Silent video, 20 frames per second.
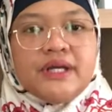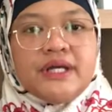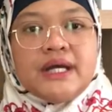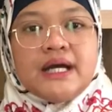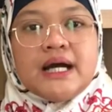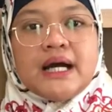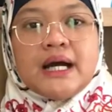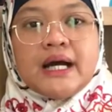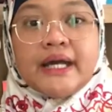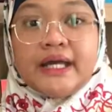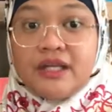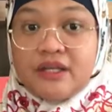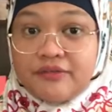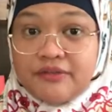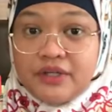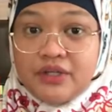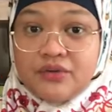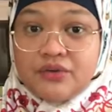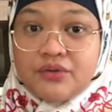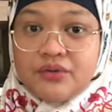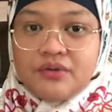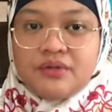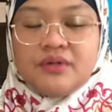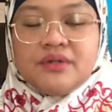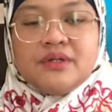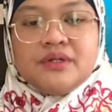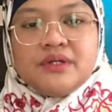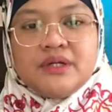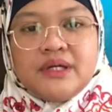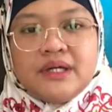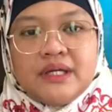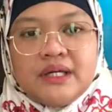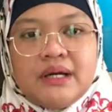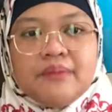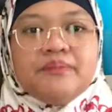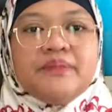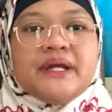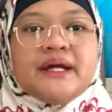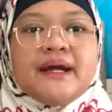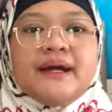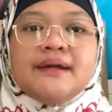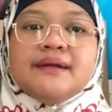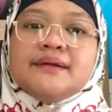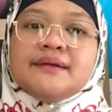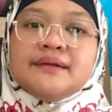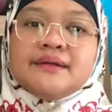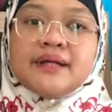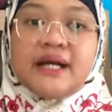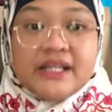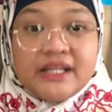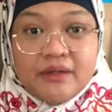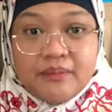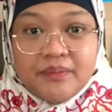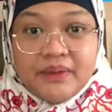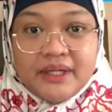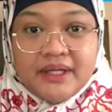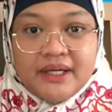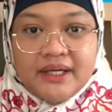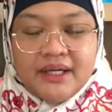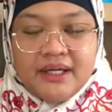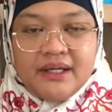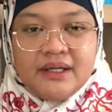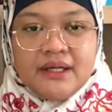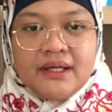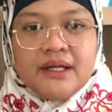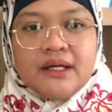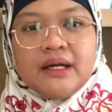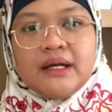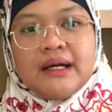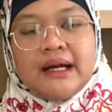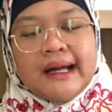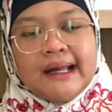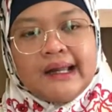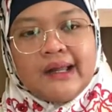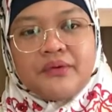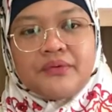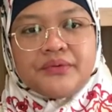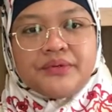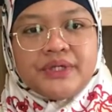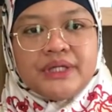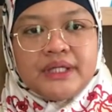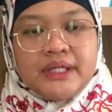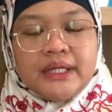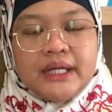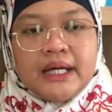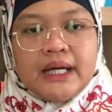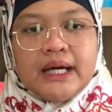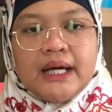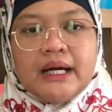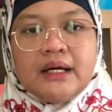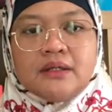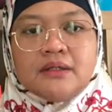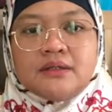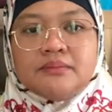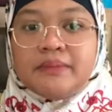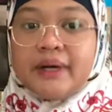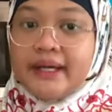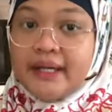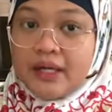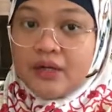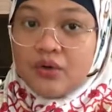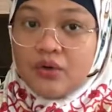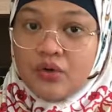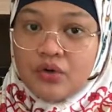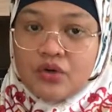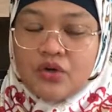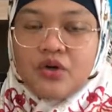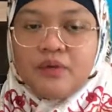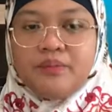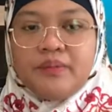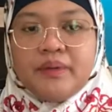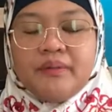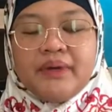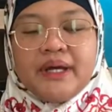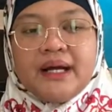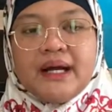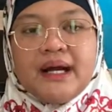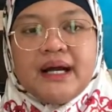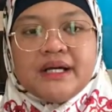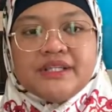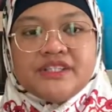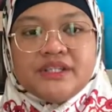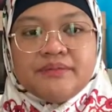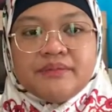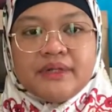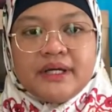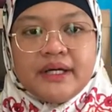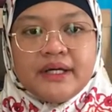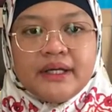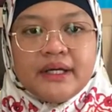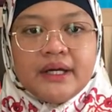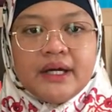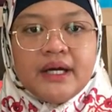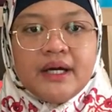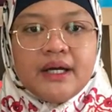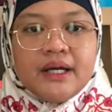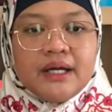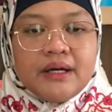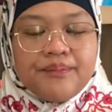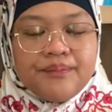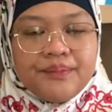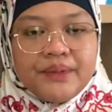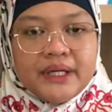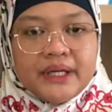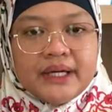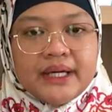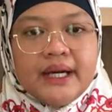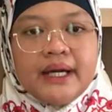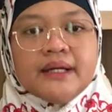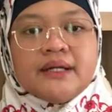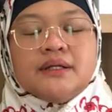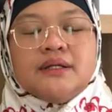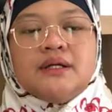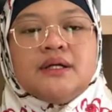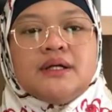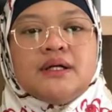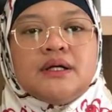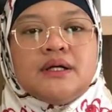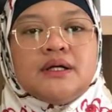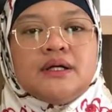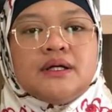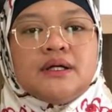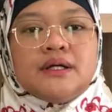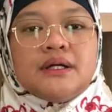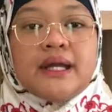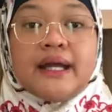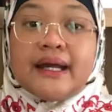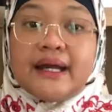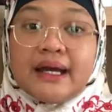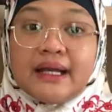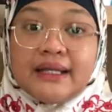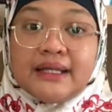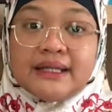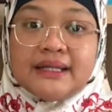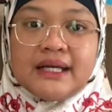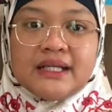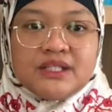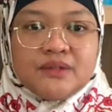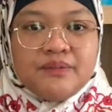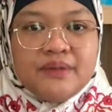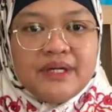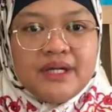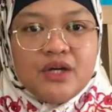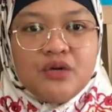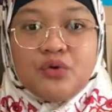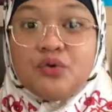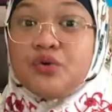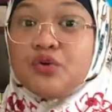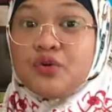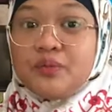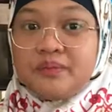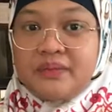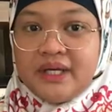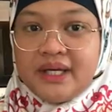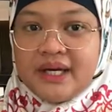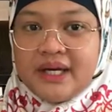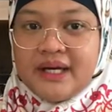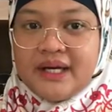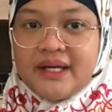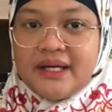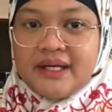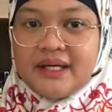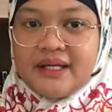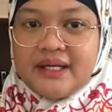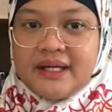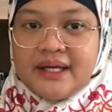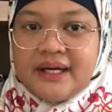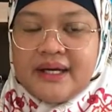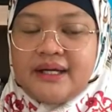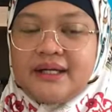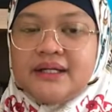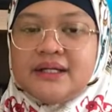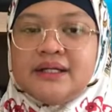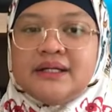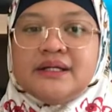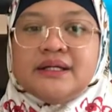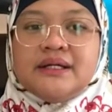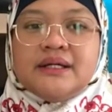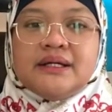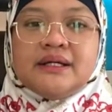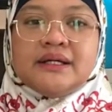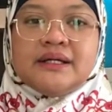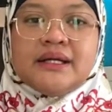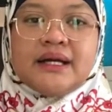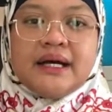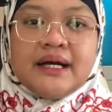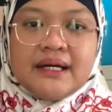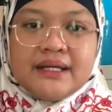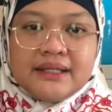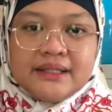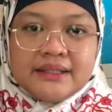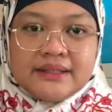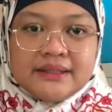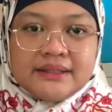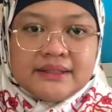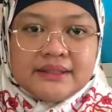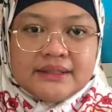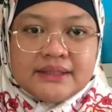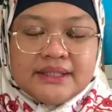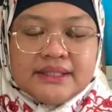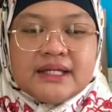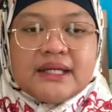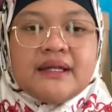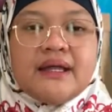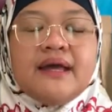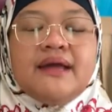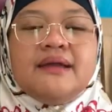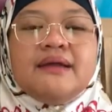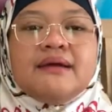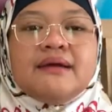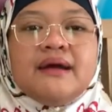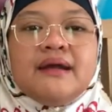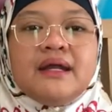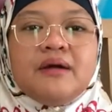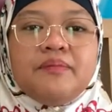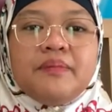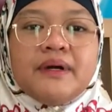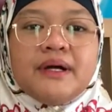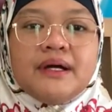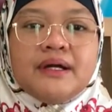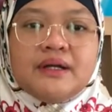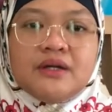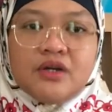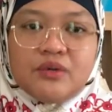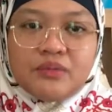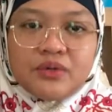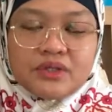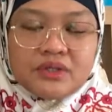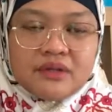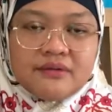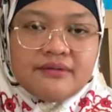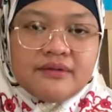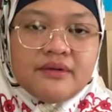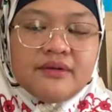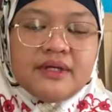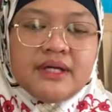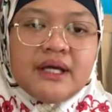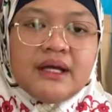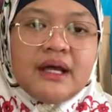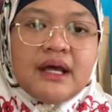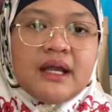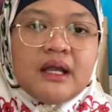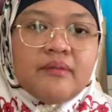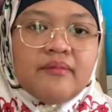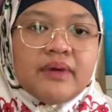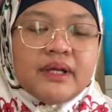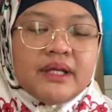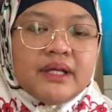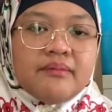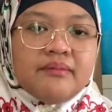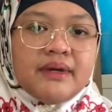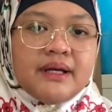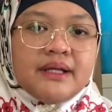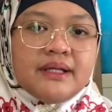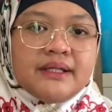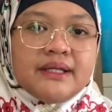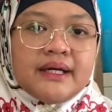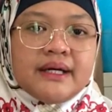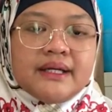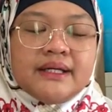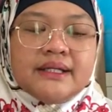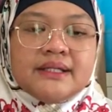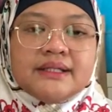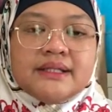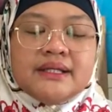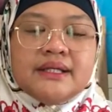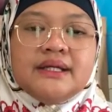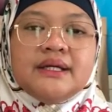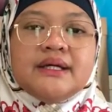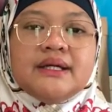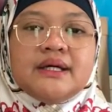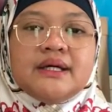dia individu lampirkan KTP-nya kalau dia badan hukum pemegang hak ciptanya lampirkan legalitas badan hukumnya ya Nah, disertai dengan apa? Nomor telepon dan alamat email dari si